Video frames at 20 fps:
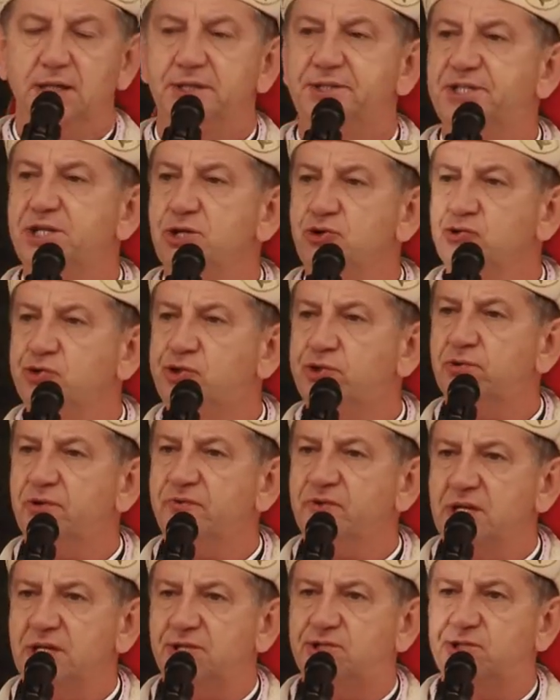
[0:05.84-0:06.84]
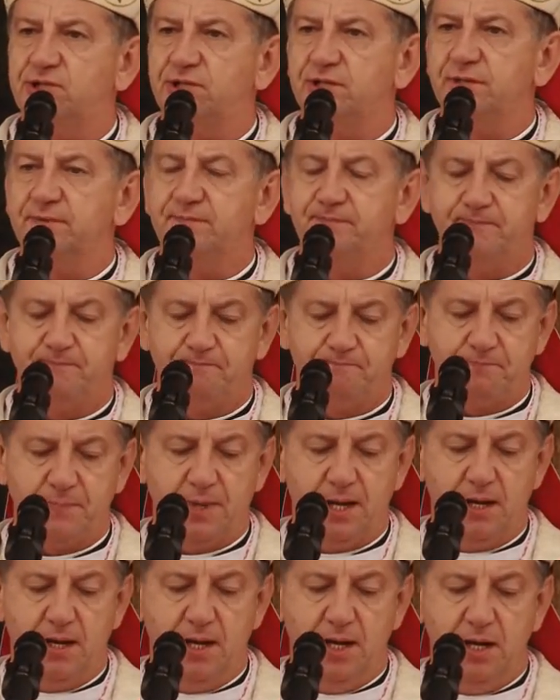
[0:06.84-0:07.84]
Synu człowieczy,
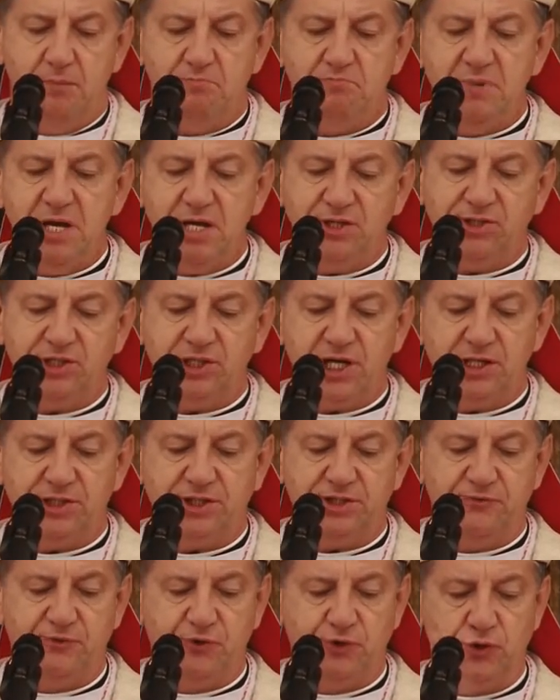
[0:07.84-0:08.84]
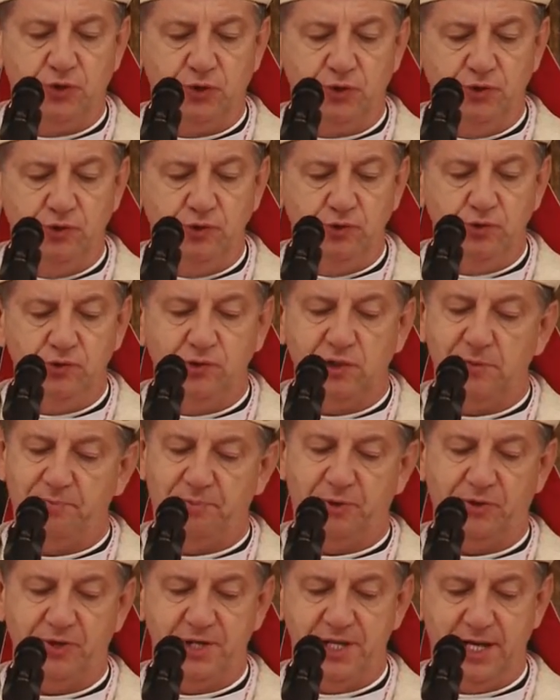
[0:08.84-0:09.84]
mieszkasz wśród ludu
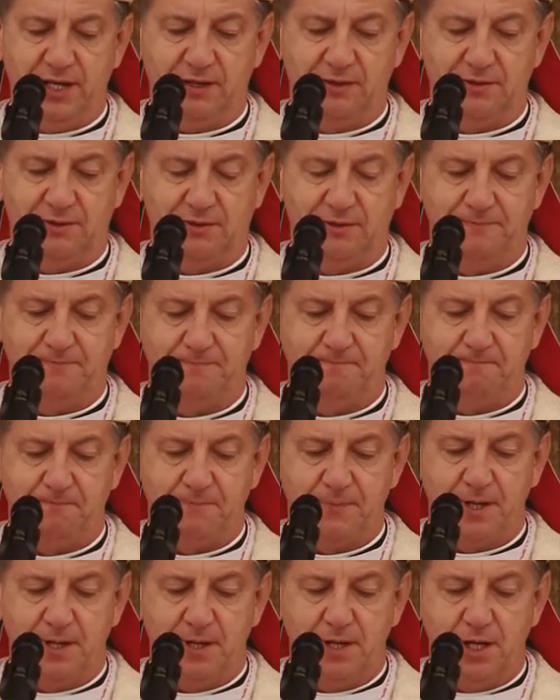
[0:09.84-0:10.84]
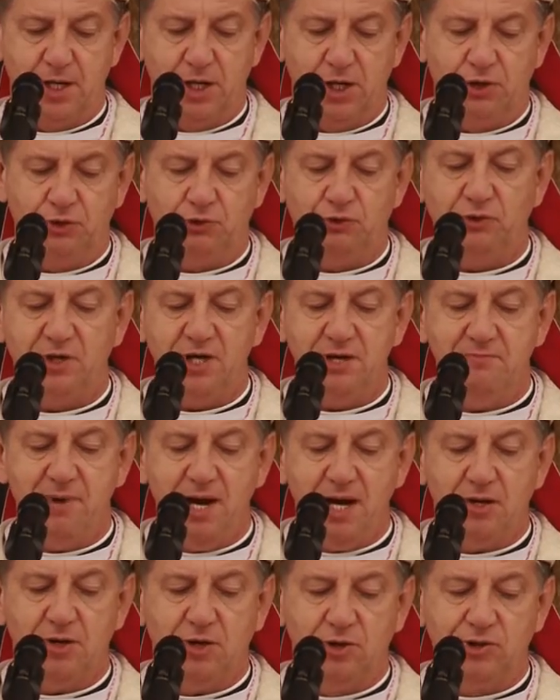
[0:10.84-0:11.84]
opornego, który
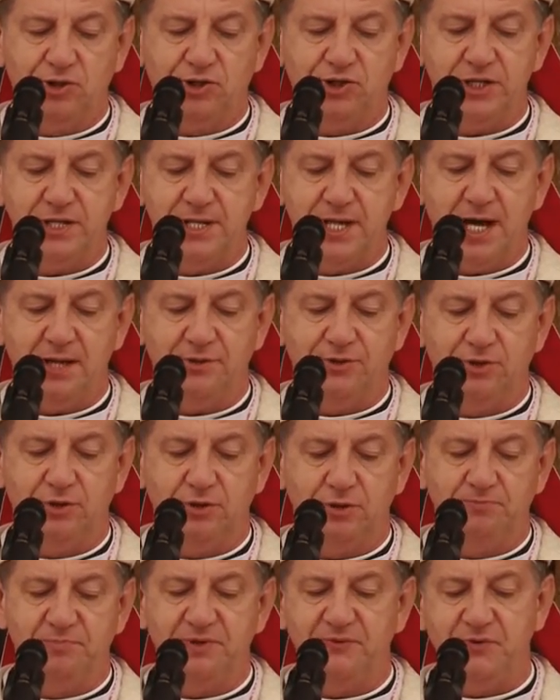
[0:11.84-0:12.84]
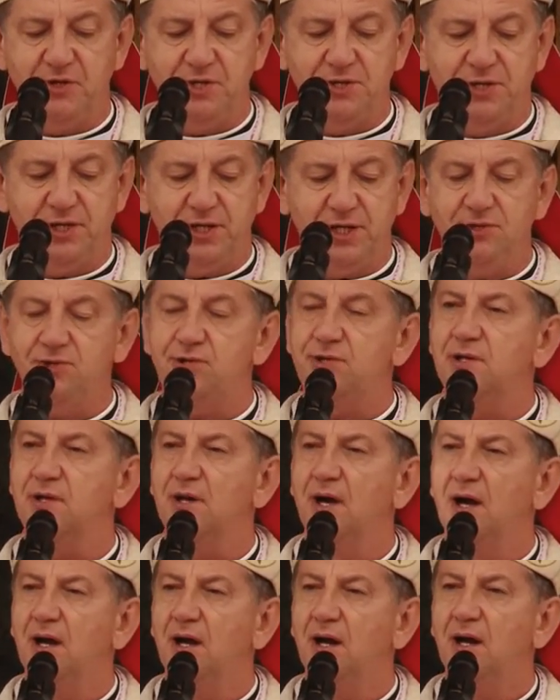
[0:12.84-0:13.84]
ma oczy na to, by widzieć,
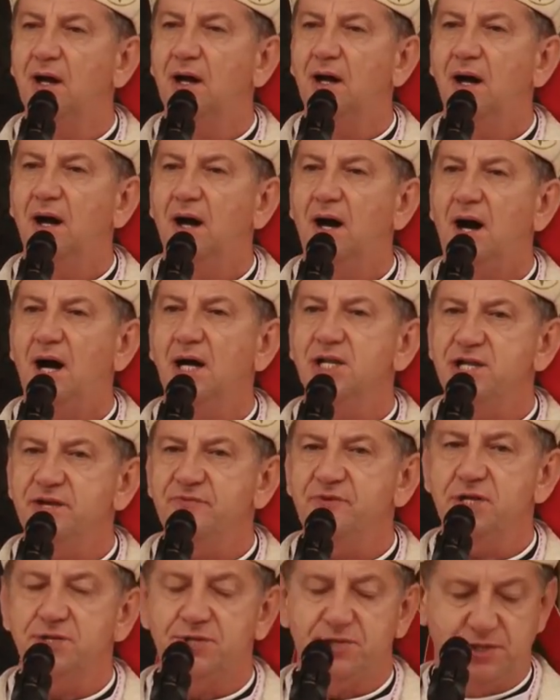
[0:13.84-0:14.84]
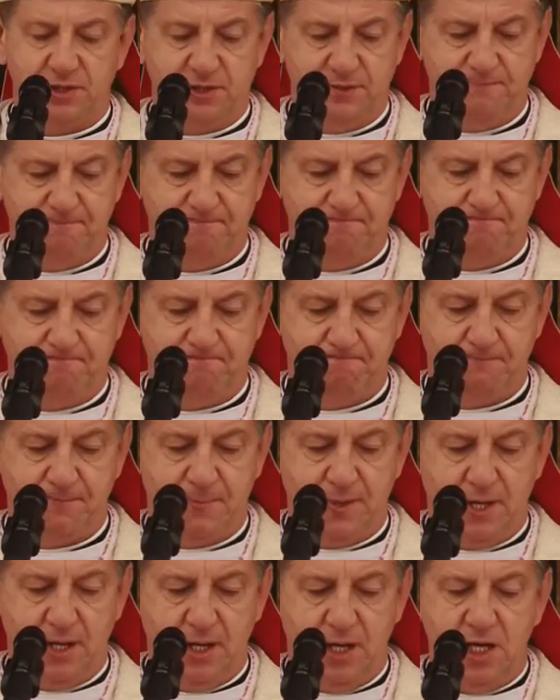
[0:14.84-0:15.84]
a nie widzi,
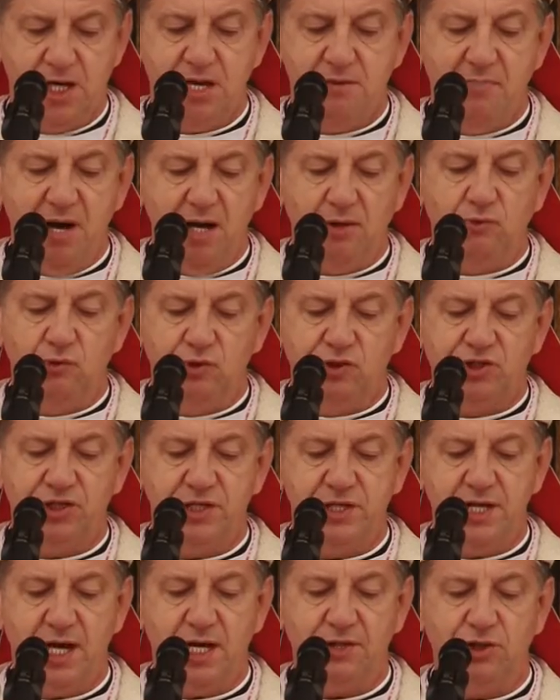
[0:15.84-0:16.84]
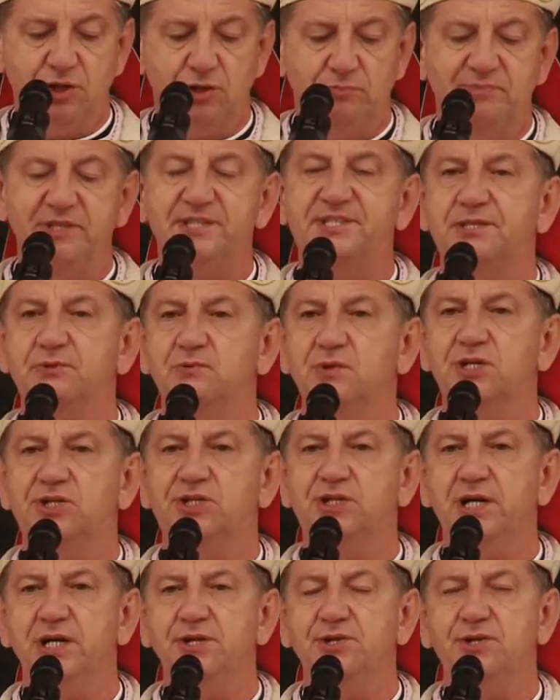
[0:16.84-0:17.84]
i ma uszy na to, by
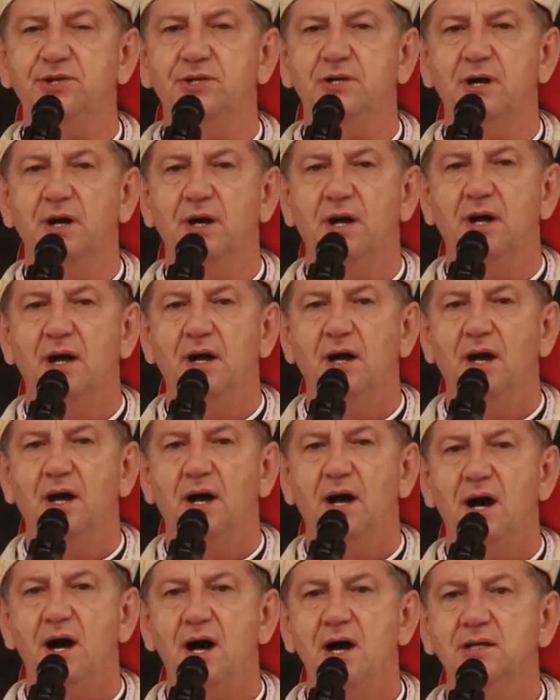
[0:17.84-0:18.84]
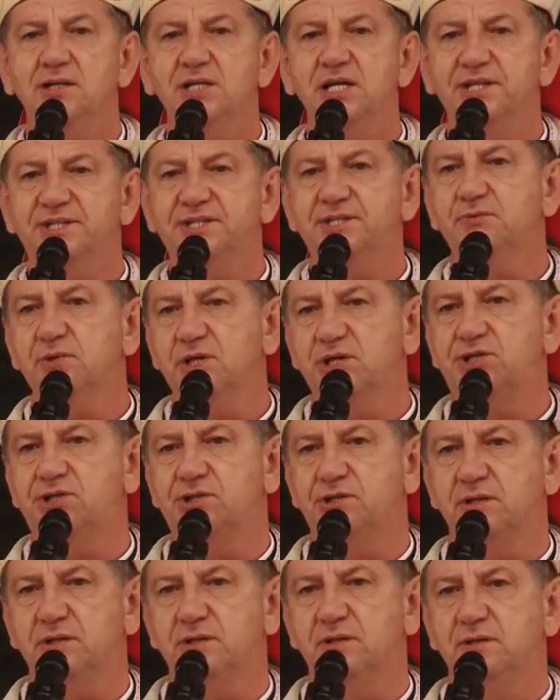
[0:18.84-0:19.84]
słyszeć, a nie
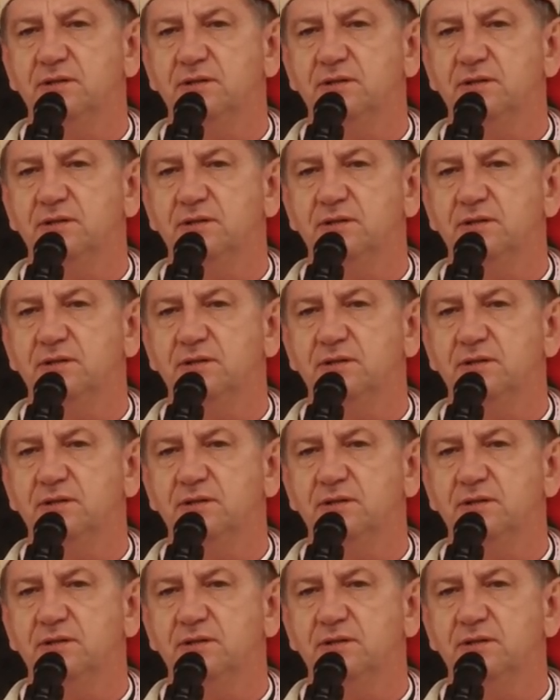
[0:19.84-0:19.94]
słyszy.